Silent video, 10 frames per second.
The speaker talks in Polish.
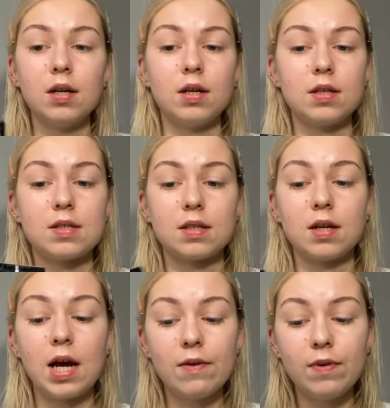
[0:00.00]
y,
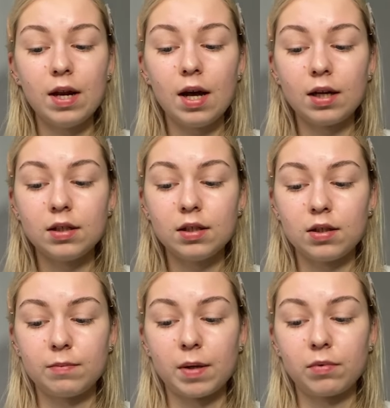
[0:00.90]
z Eveline.
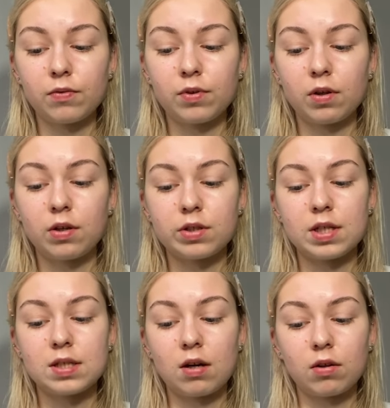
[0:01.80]
Mam go w
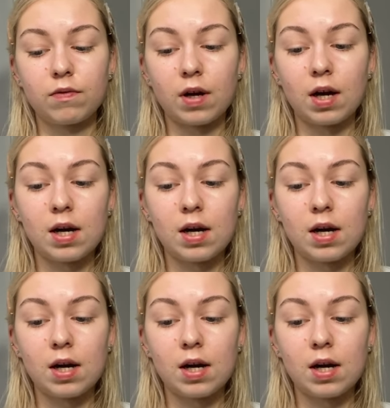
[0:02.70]
kolorze 02